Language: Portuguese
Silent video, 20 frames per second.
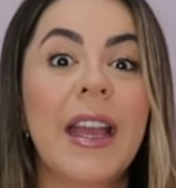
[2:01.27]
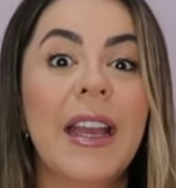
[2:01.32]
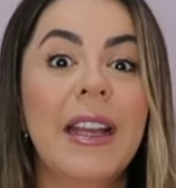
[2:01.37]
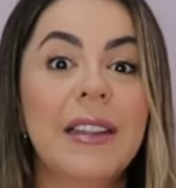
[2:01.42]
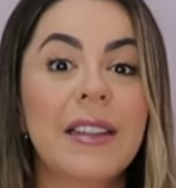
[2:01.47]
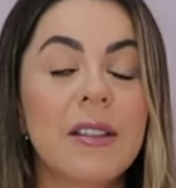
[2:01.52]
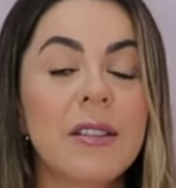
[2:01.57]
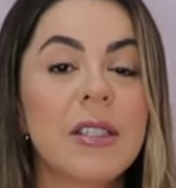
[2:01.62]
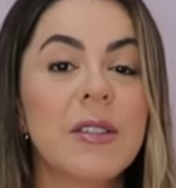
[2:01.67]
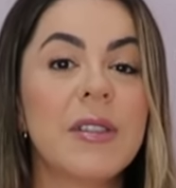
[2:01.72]

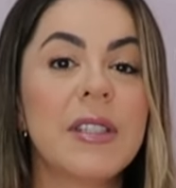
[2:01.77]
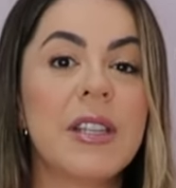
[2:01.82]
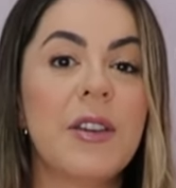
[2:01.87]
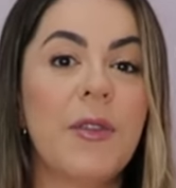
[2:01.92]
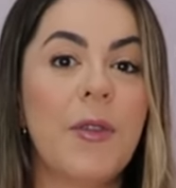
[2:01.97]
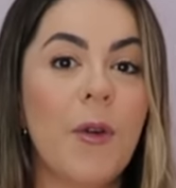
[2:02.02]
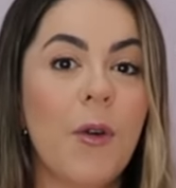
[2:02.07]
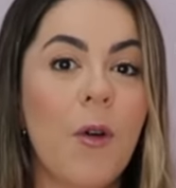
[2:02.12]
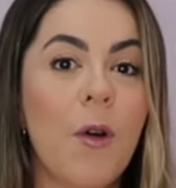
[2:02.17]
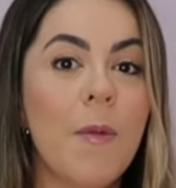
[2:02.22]
Então se
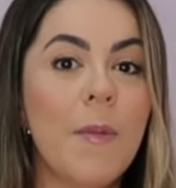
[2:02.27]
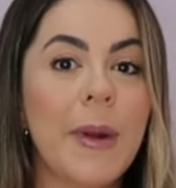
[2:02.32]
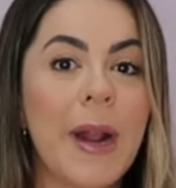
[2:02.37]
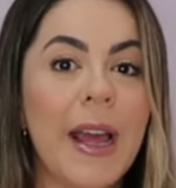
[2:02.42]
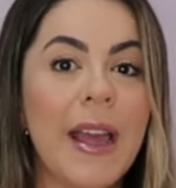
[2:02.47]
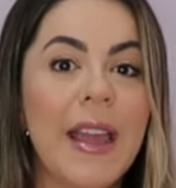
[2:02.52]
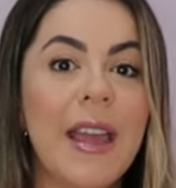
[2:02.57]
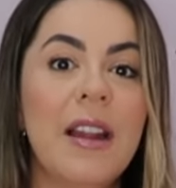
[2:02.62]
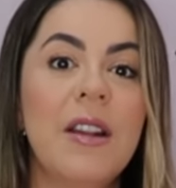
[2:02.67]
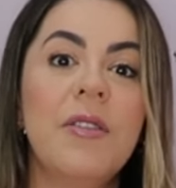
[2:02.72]
você for
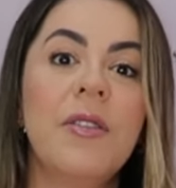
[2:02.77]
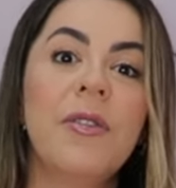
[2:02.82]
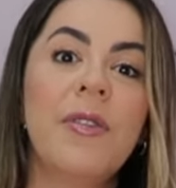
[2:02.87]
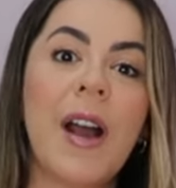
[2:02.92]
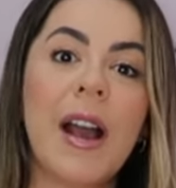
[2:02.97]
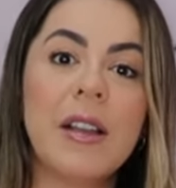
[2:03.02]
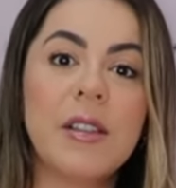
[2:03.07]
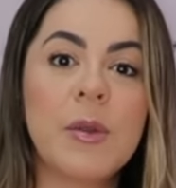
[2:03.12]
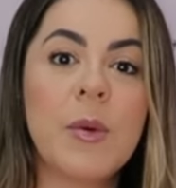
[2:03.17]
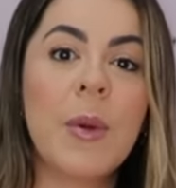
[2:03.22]
comprar ele,
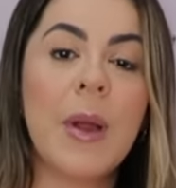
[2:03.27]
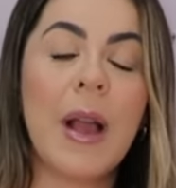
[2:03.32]
faz